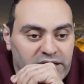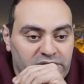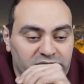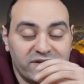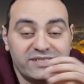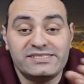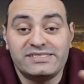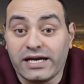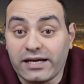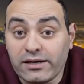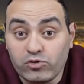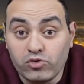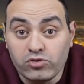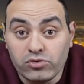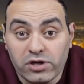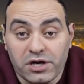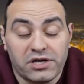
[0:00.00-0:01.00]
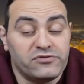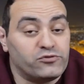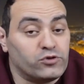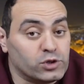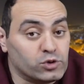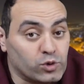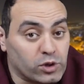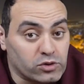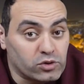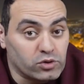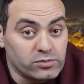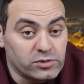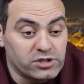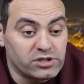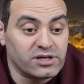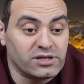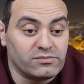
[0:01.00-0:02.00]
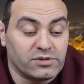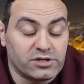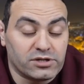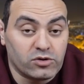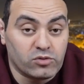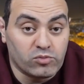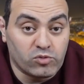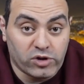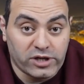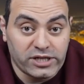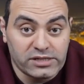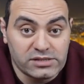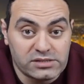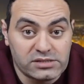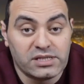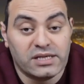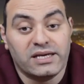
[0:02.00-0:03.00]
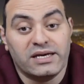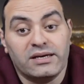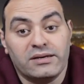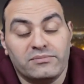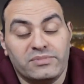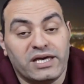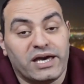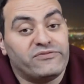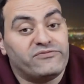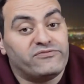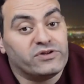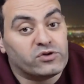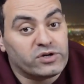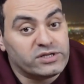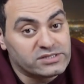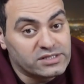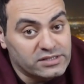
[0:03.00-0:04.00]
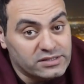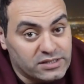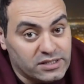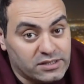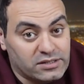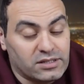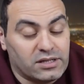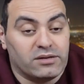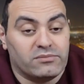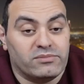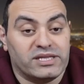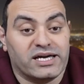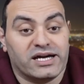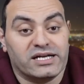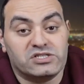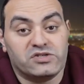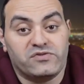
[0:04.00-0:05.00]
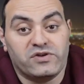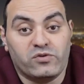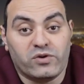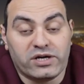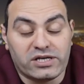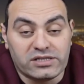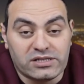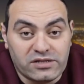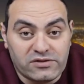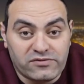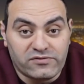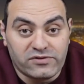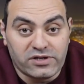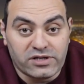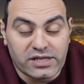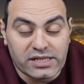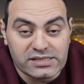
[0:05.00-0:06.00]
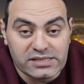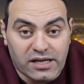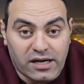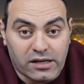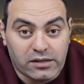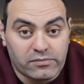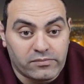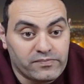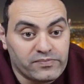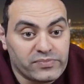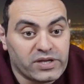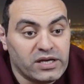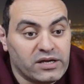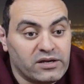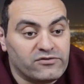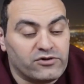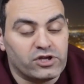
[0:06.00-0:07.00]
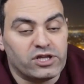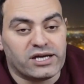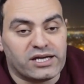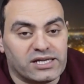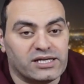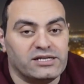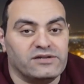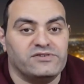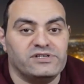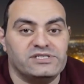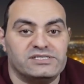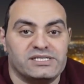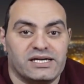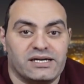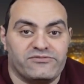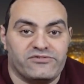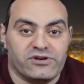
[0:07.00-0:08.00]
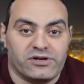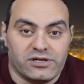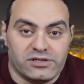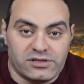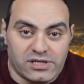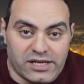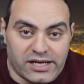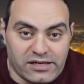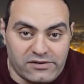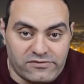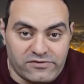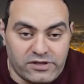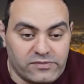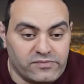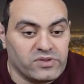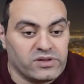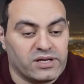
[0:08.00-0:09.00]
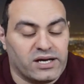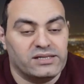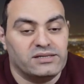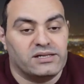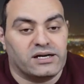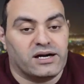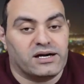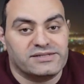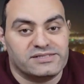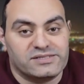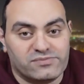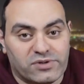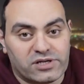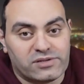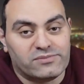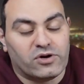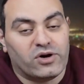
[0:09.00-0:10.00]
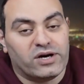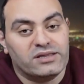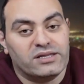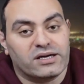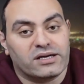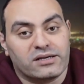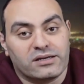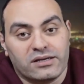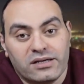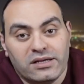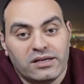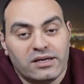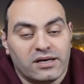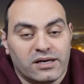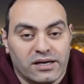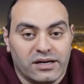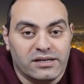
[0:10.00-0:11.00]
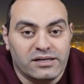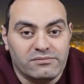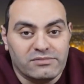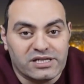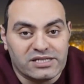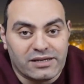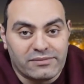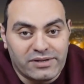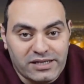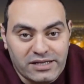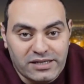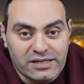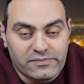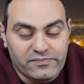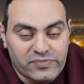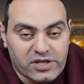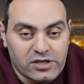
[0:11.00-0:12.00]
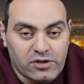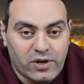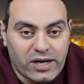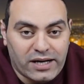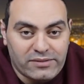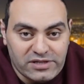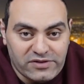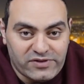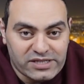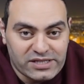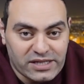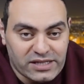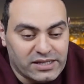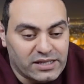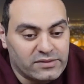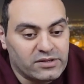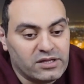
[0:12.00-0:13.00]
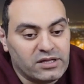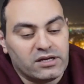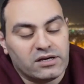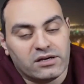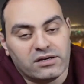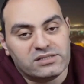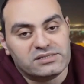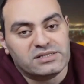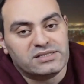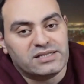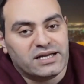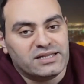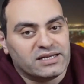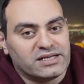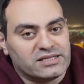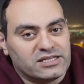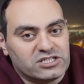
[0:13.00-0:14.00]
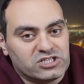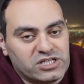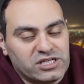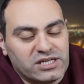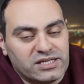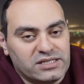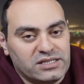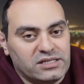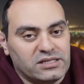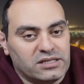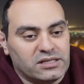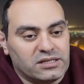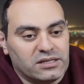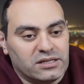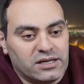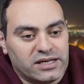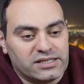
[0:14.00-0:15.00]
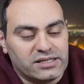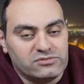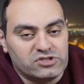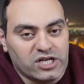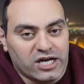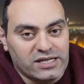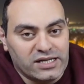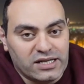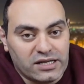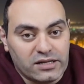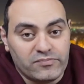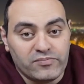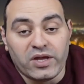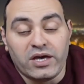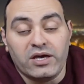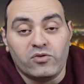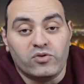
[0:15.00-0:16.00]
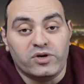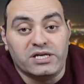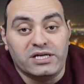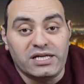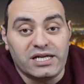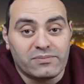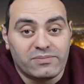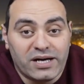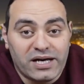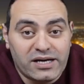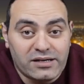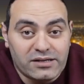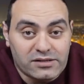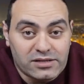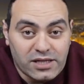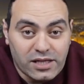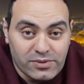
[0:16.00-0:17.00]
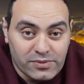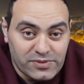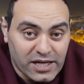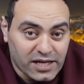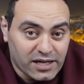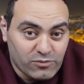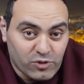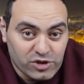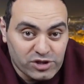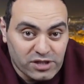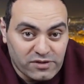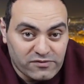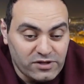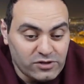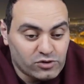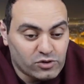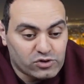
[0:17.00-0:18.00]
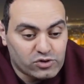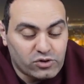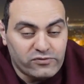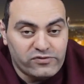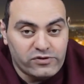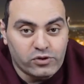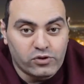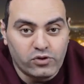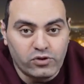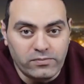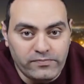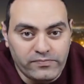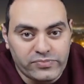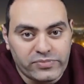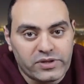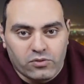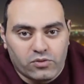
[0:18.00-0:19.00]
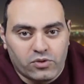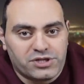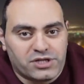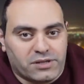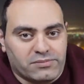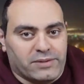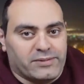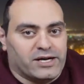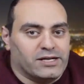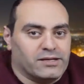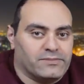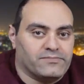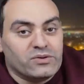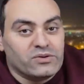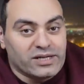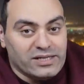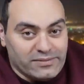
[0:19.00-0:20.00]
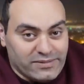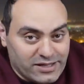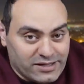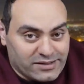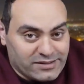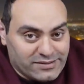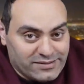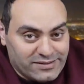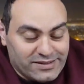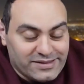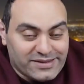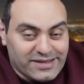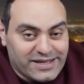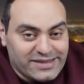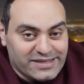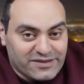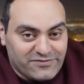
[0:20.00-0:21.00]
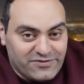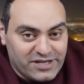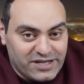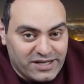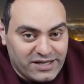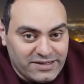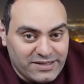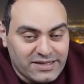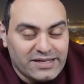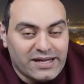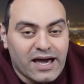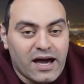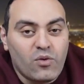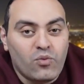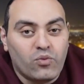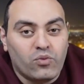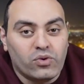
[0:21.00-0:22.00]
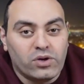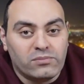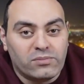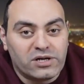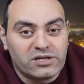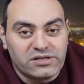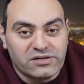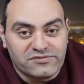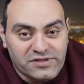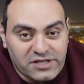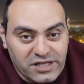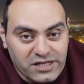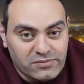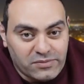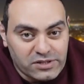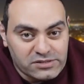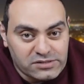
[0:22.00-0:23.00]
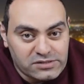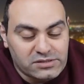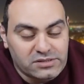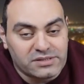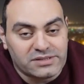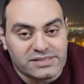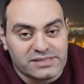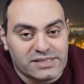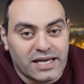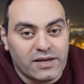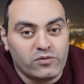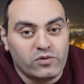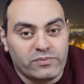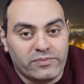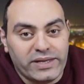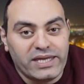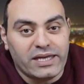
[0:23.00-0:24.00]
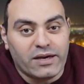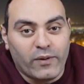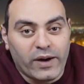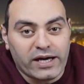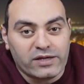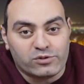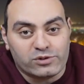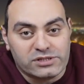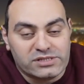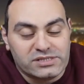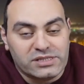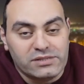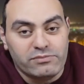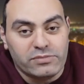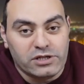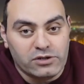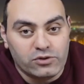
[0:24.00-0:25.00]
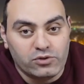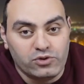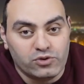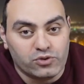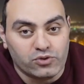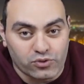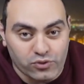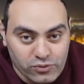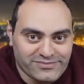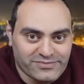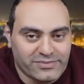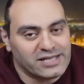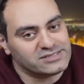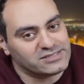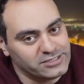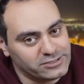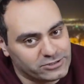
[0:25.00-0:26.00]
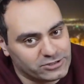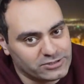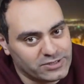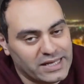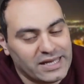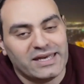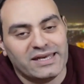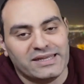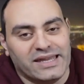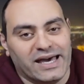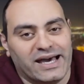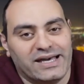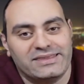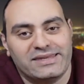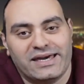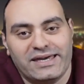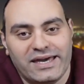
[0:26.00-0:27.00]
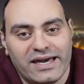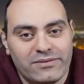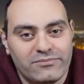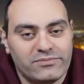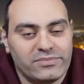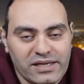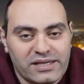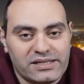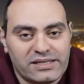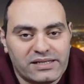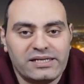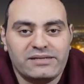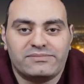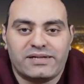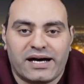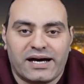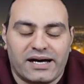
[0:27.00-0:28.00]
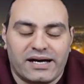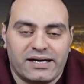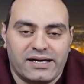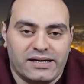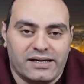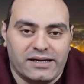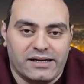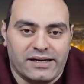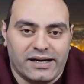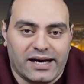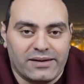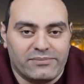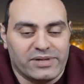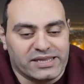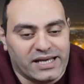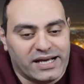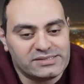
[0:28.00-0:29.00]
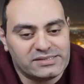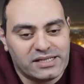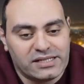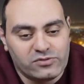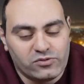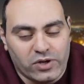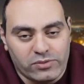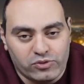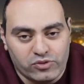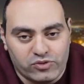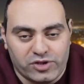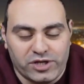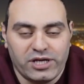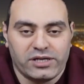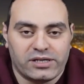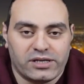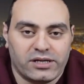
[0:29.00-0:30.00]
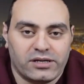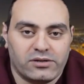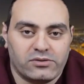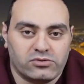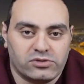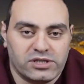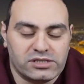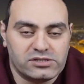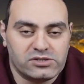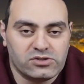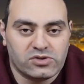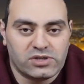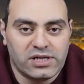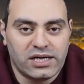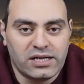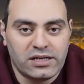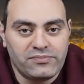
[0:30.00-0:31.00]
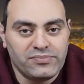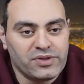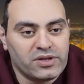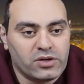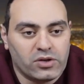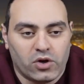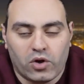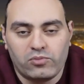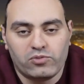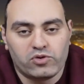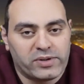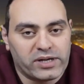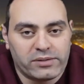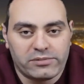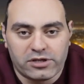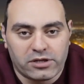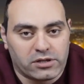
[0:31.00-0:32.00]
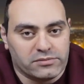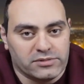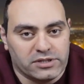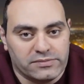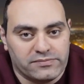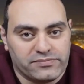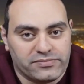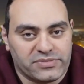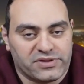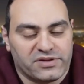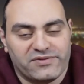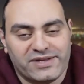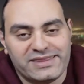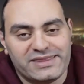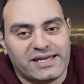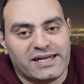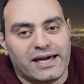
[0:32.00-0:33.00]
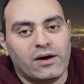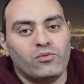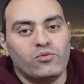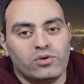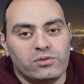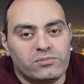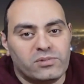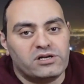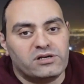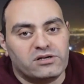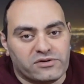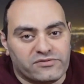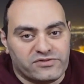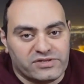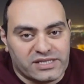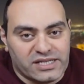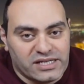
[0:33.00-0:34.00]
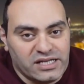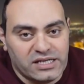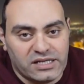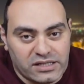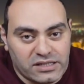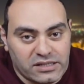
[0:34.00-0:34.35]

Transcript: فانسجموا عرفوا ادوارهم الراجل مرنهم كويس بيقفل كويس جدا آه، ما دخلش فيه جوان كتير في كاس العرب فواضح كده ان في انسجام في الخط الخلفي عندك حارس مرمى وعندك آه، نمره 8 اللي هو حمدي فتحي ده خلاص انت عندك التشكيله دي آه، هتمشي عليها ويجي لك بقى الطقم بتاعك المحترفين تحطهم في الهجوم واضرب يا معلم خلي بالك انت عندك فرقه لاول مره في تاريخ مصر تساوي 161 مليون يورو ما حصلتش ده حتى ايام الجيل بتاع آه، احمد حسن وابو تريكه والناس دي كلها عمره ما جاب الرقم ده فانت لاول مره في التاريخ